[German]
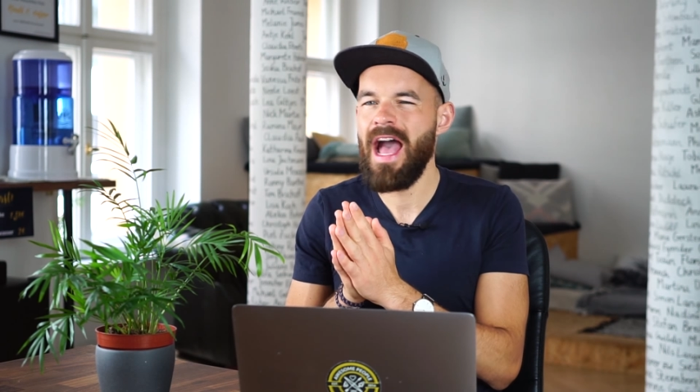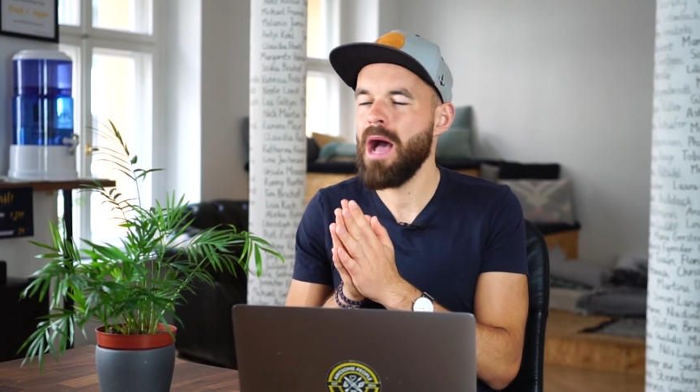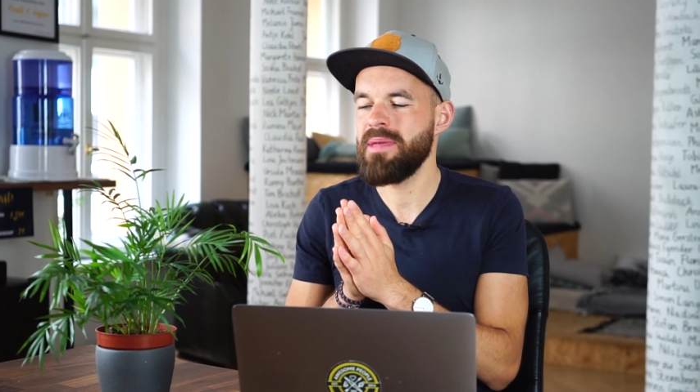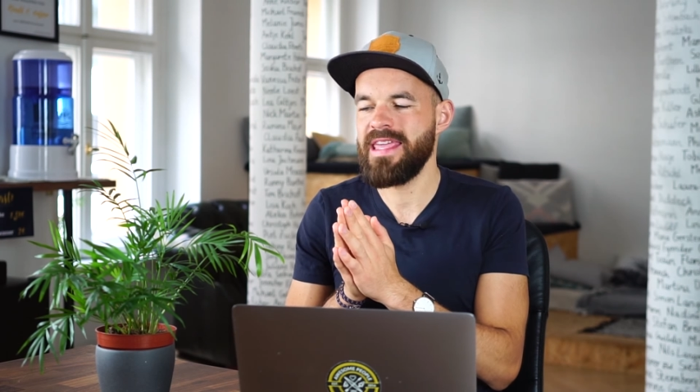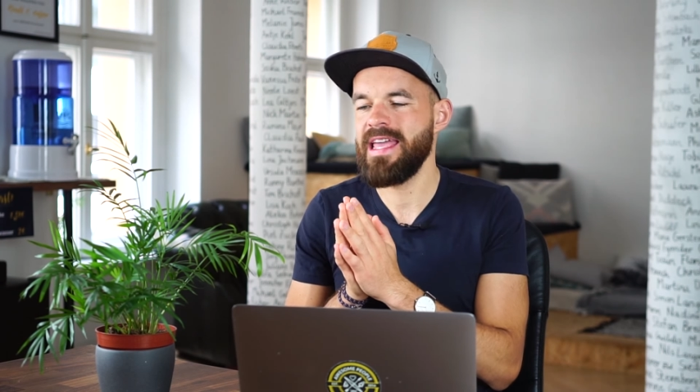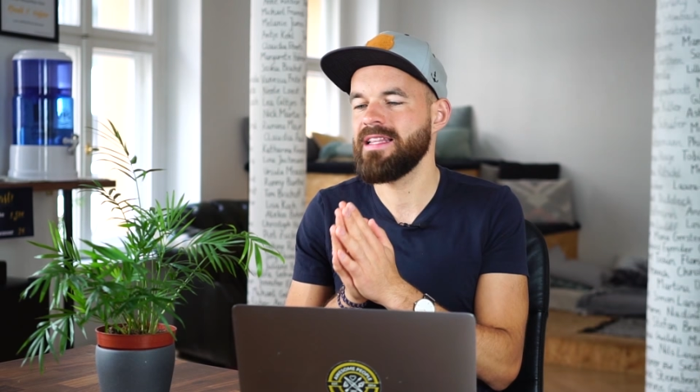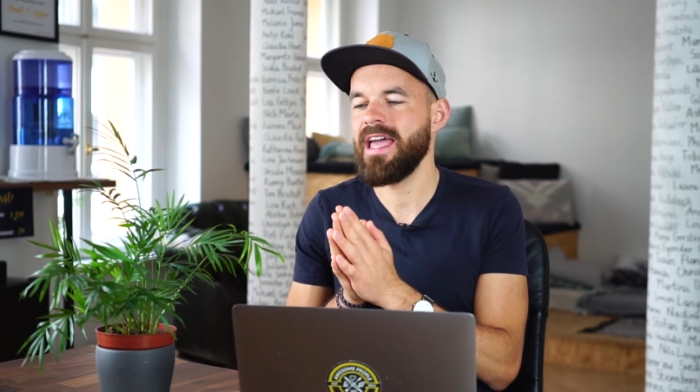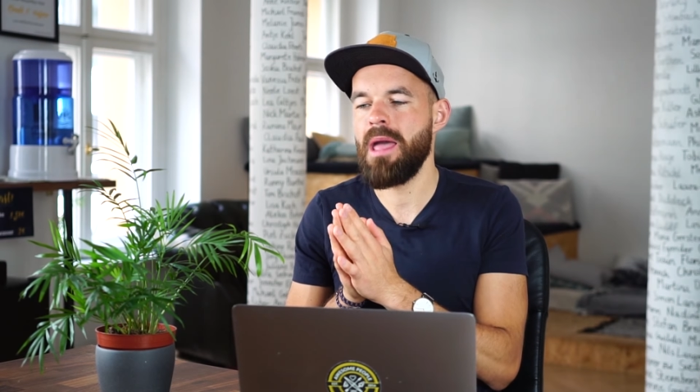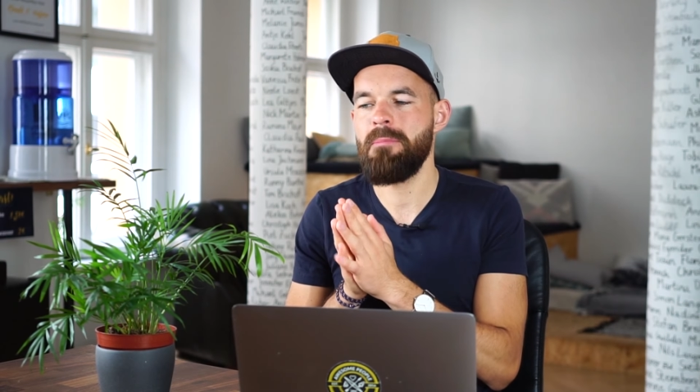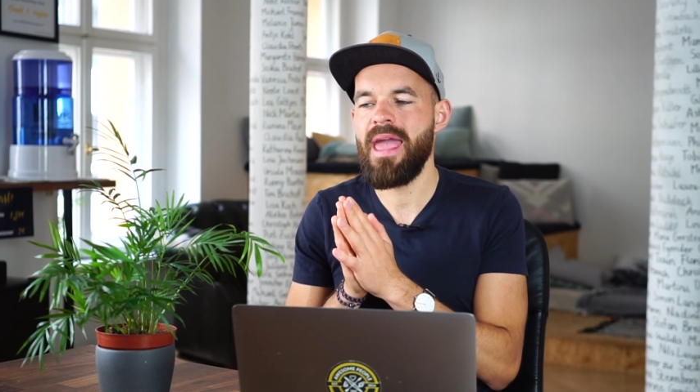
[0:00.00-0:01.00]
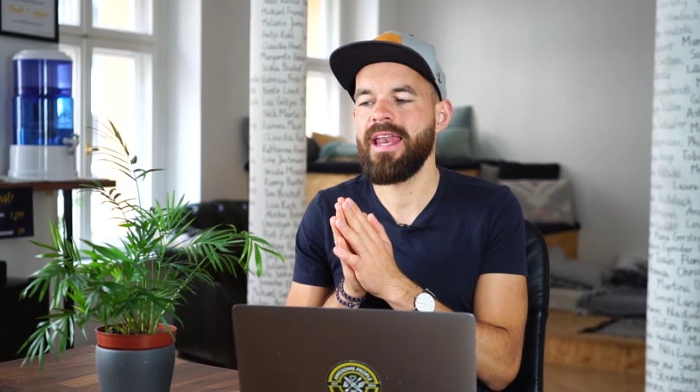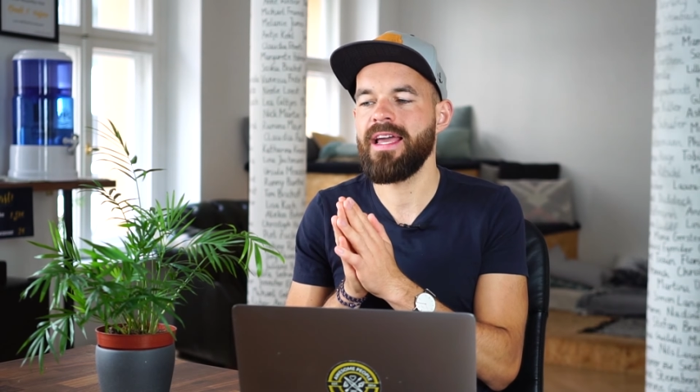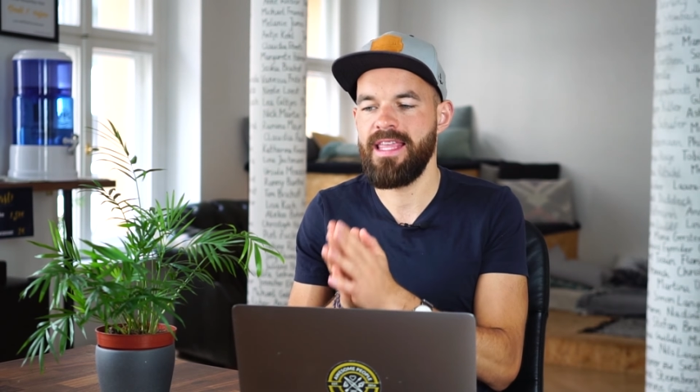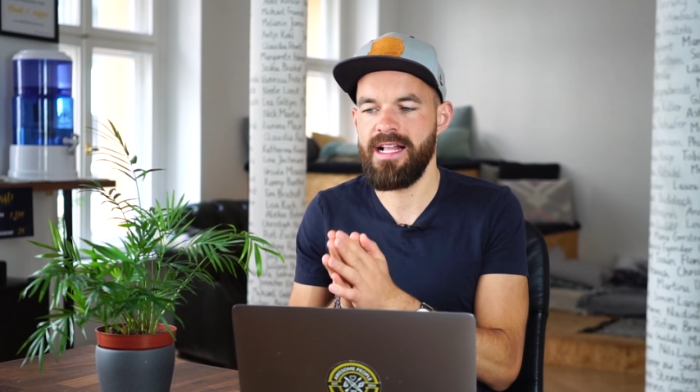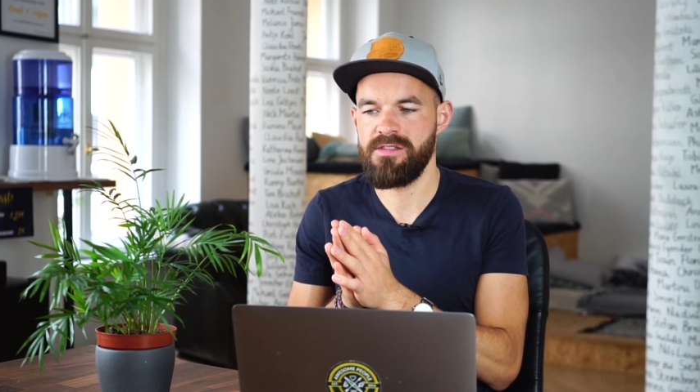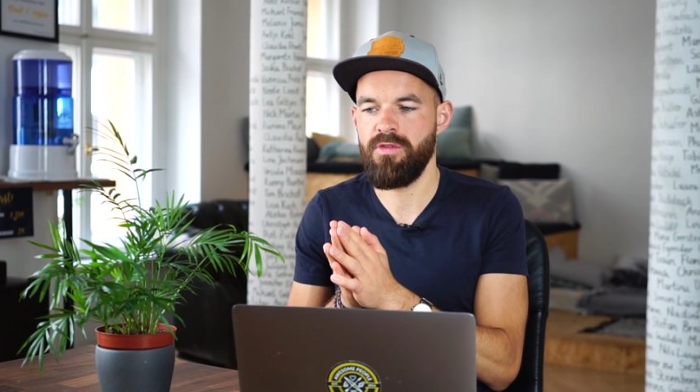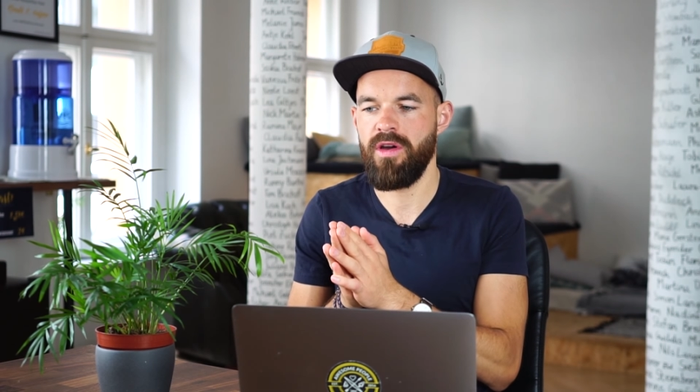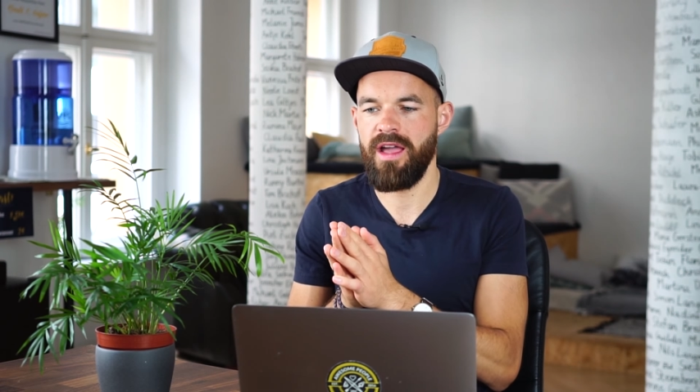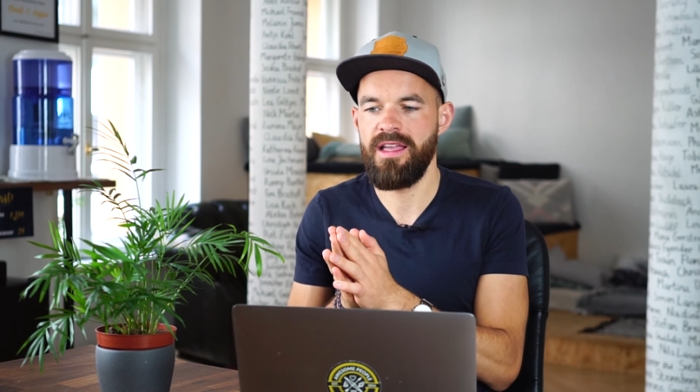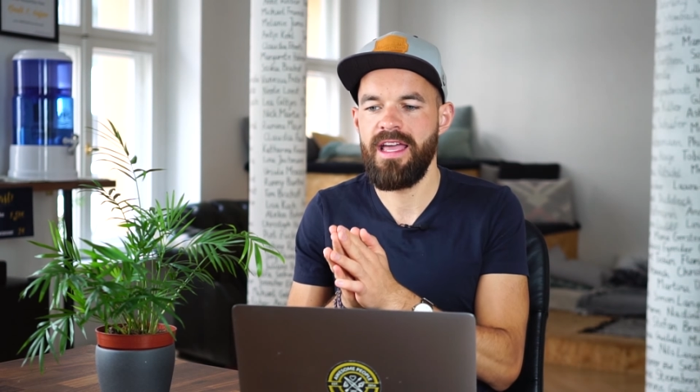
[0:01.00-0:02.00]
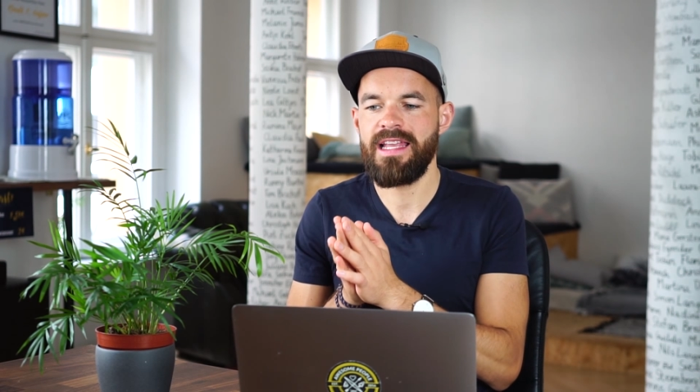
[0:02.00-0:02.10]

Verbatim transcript: habe ich hinterher mehr Energie als vorher.